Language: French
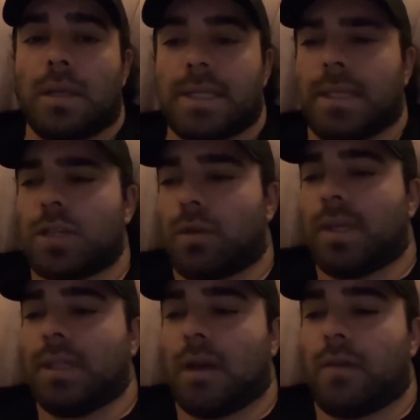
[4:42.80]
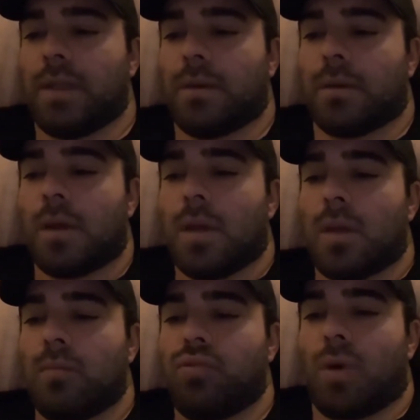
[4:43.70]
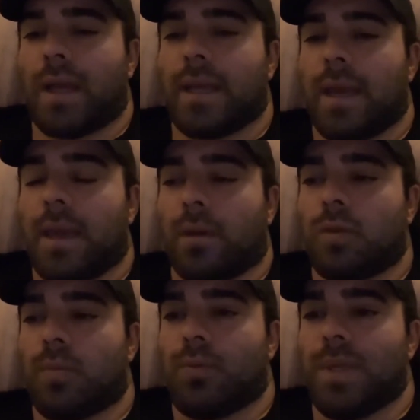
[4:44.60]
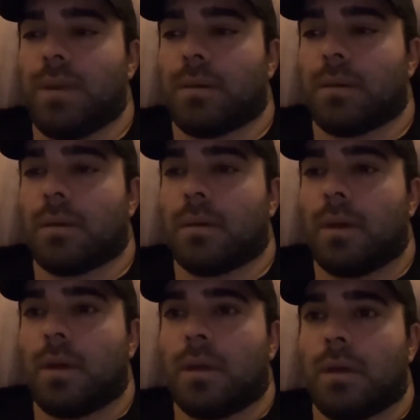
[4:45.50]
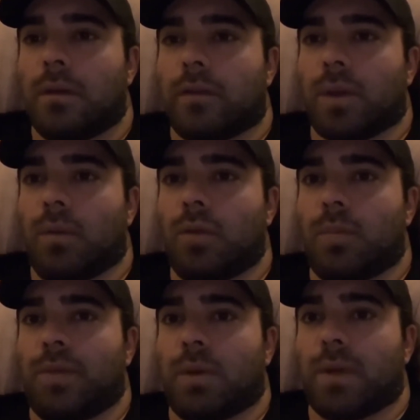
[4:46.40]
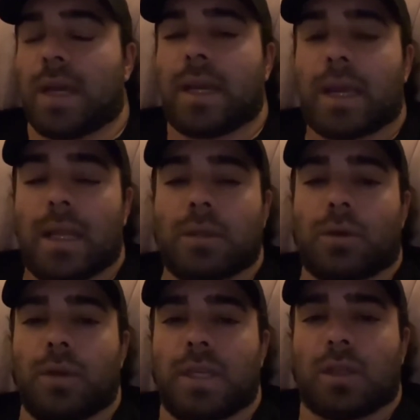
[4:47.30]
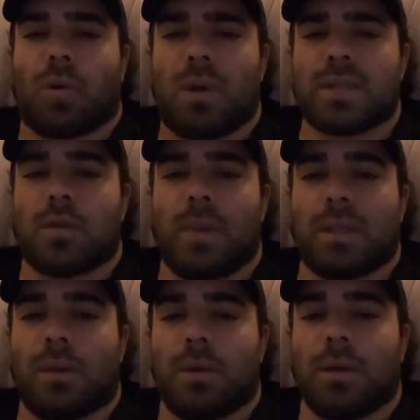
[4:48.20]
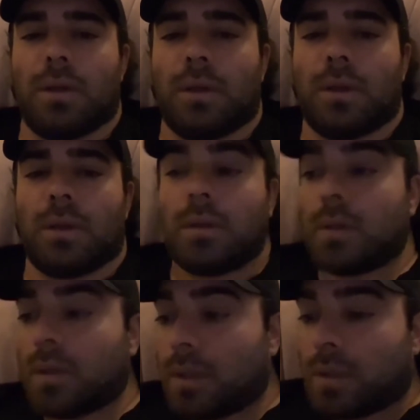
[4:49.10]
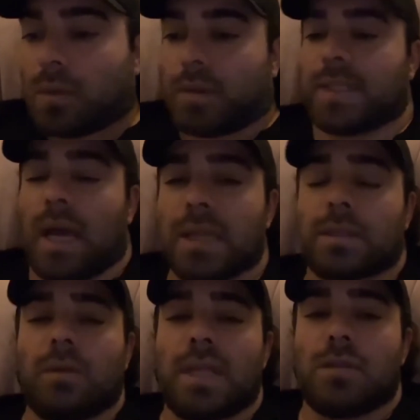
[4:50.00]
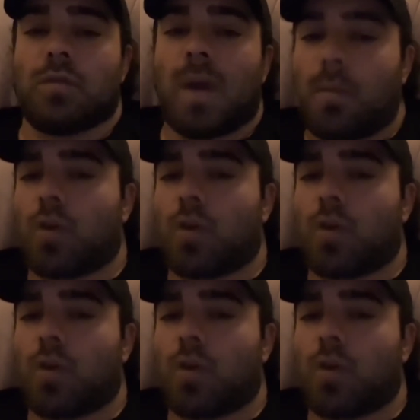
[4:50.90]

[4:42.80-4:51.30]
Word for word: C'est des gens qui travaillent euh, pour AKR depuis, euh, frérot, depuis qu'on a créé le truc, il y a trois ans maintenant. Donc ça reste des humains.